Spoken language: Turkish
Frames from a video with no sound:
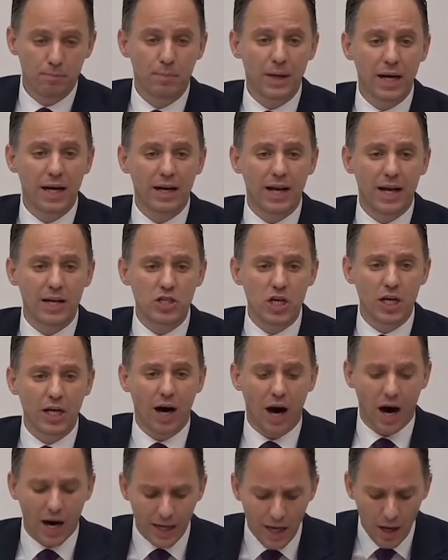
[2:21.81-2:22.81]
Birleşik
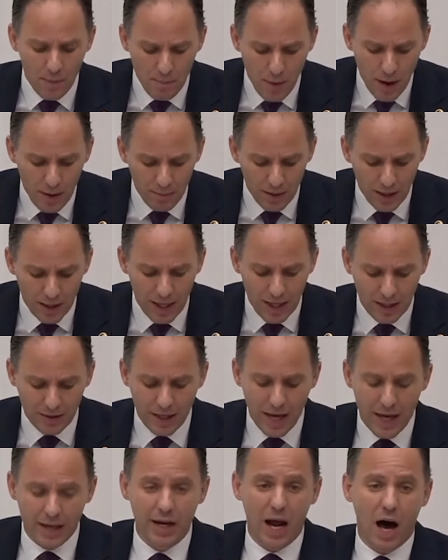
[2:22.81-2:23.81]
Arap
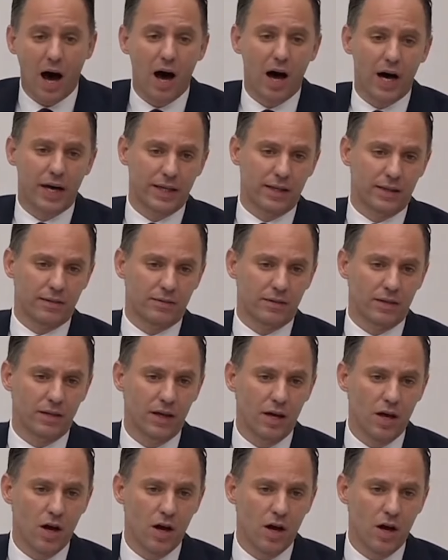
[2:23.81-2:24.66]
Emirliklerine ait